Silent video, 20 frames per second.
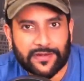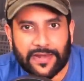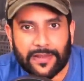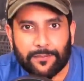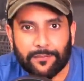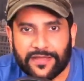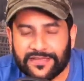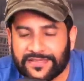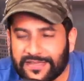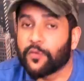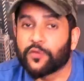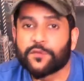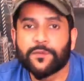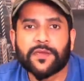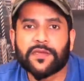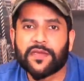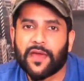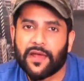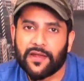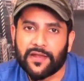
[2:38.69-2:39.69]
क्लेम आ जाएगा
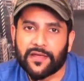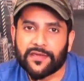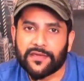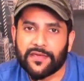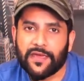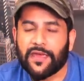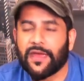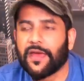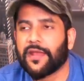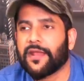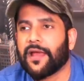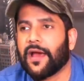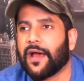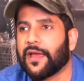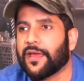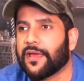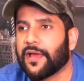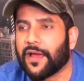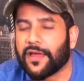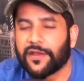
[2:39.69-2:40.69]
उसमें क्या लगी है एंड
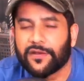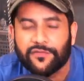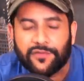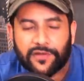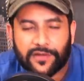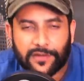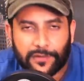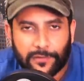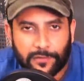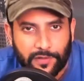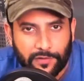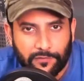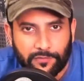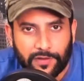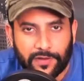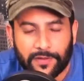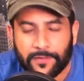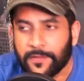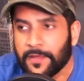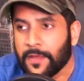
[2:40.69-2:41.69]
आई आई रियली लव
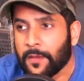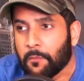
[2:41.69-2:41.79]
हर